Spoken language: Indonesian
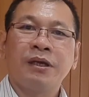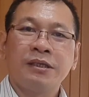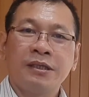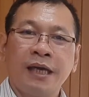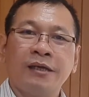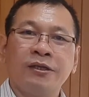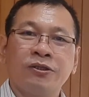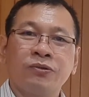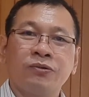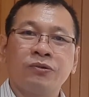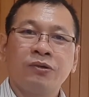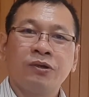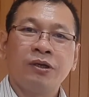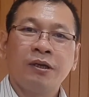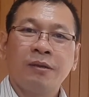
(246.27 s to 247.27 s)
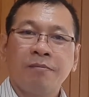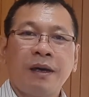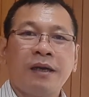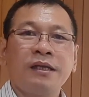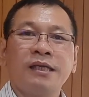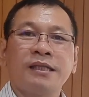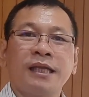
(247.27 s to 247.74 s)
yaitu
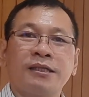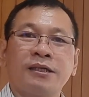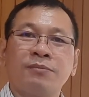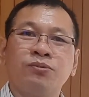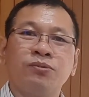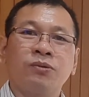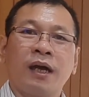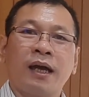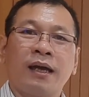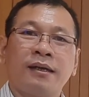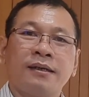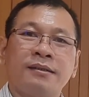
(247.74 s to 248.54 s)
mari kita terbuka,